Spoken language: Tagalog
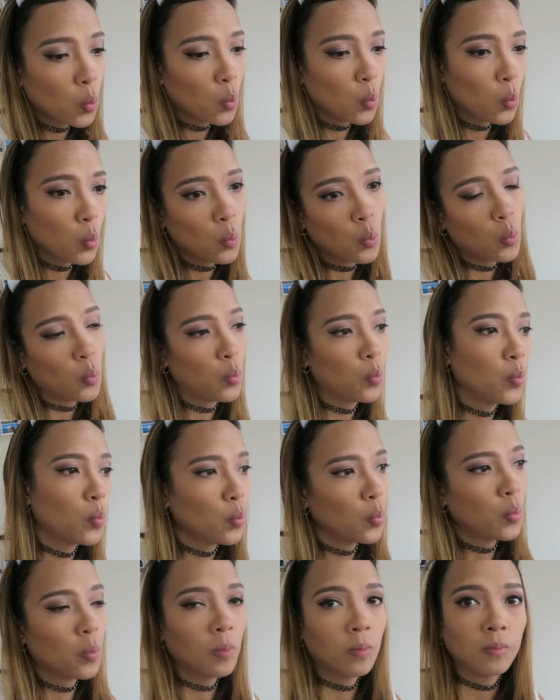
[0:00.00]
So, yeah.
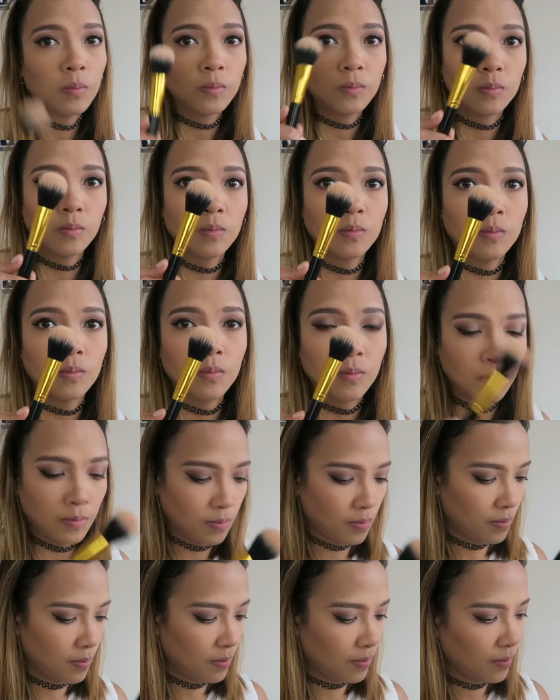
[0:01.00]
Kumakanta-kanta na naman
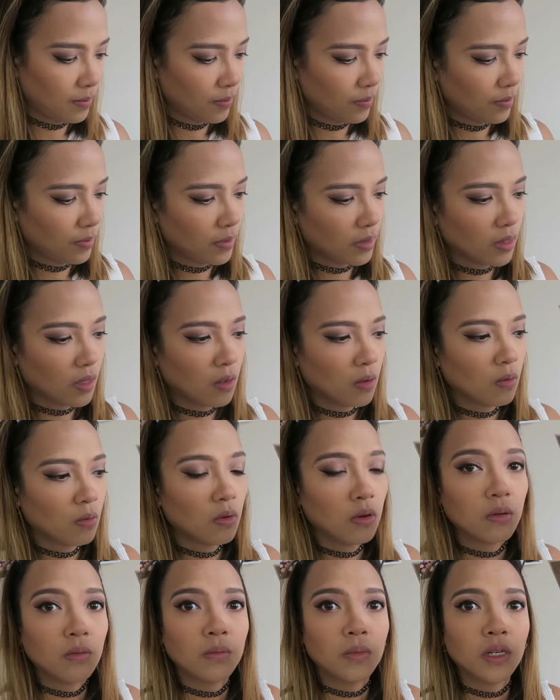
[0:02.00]
ako. So, I'm
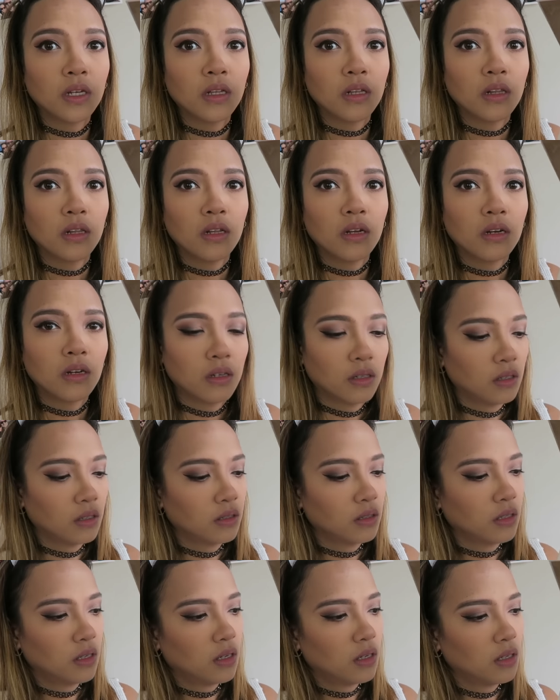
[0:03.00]
using this um,
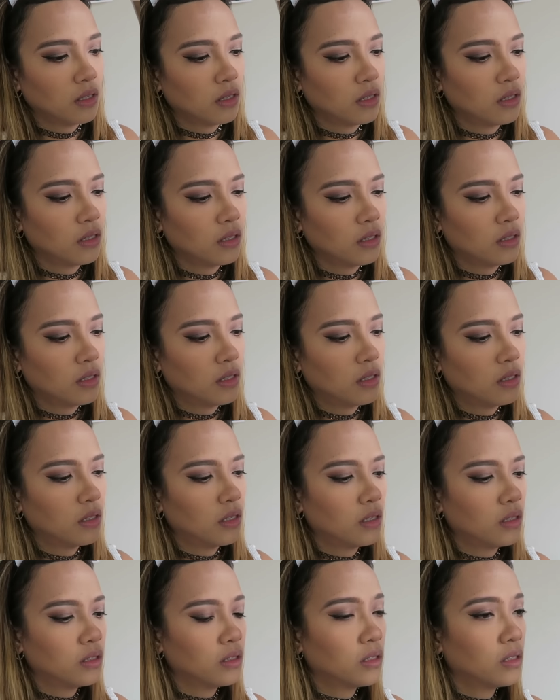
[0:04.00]
brush from
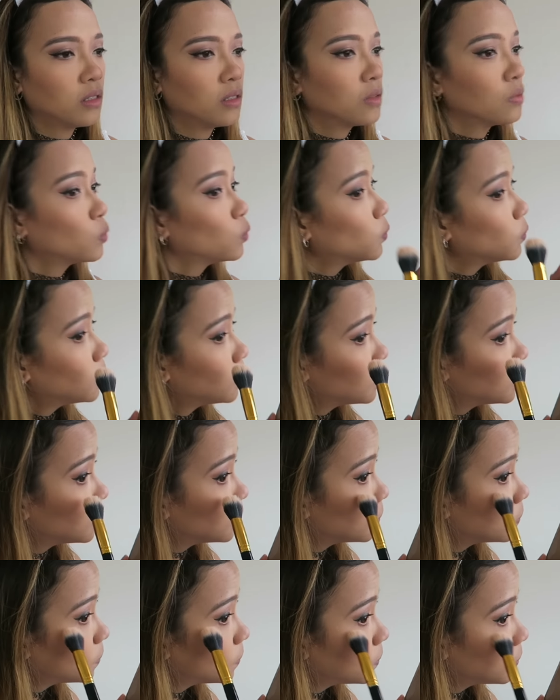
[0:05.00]
Jessup.
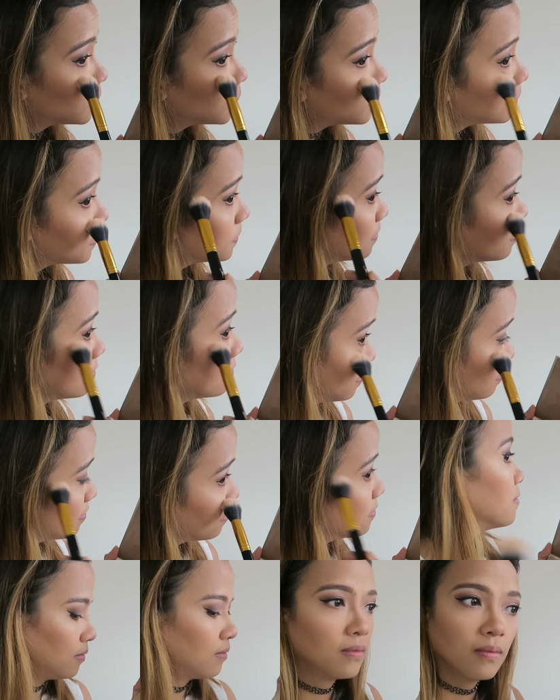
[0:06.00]
So,
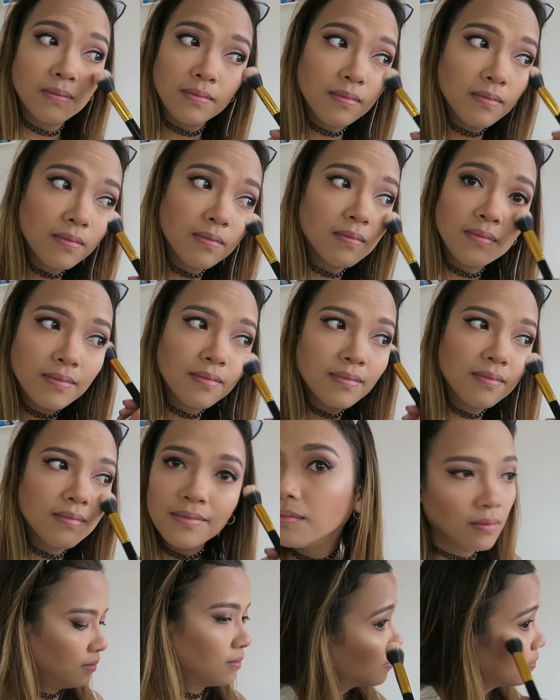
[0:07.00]
pinaghalo ko yung Summer and
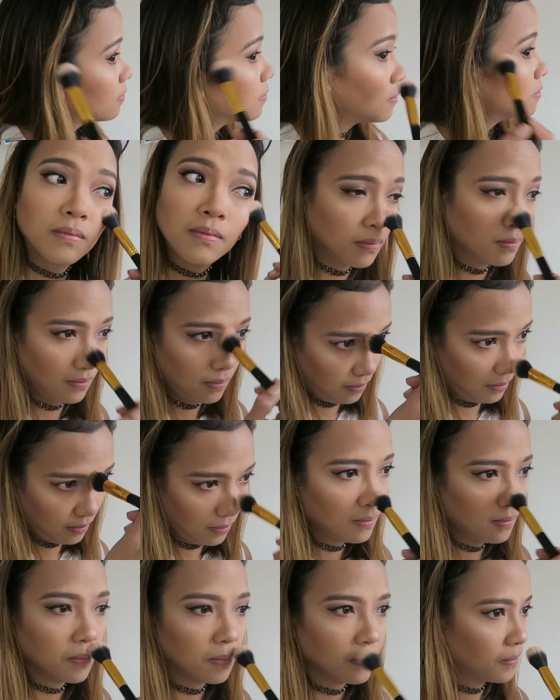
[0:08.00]
Moonstone for
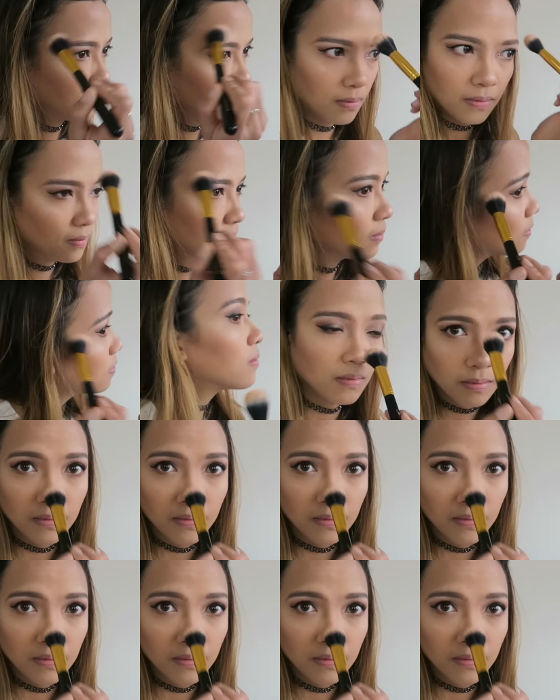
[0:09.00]
my highlighter